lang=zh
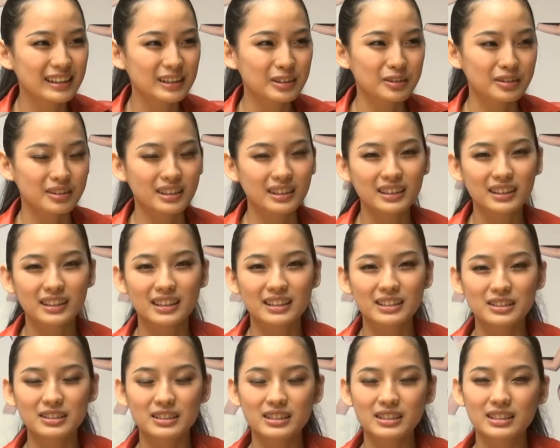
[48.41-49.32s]
对你可
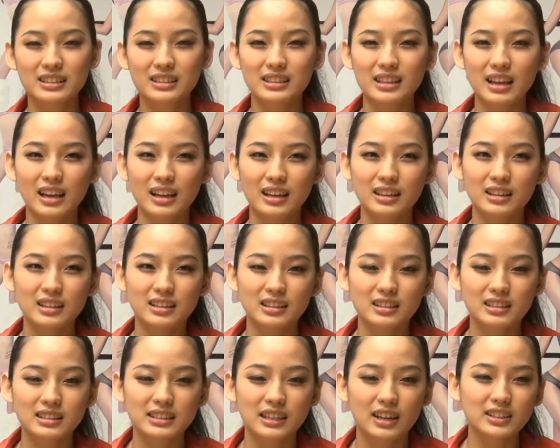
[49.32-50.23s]
能就是呃
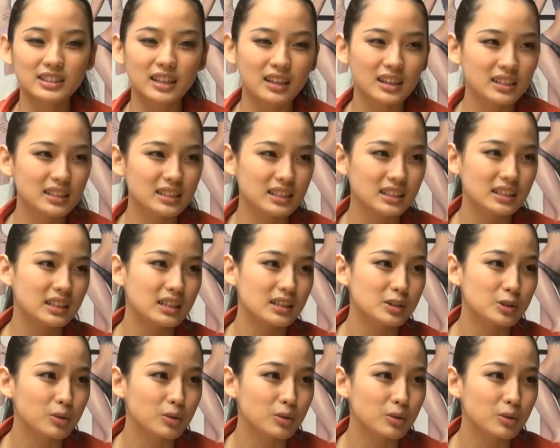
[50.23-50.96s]
小小的心意，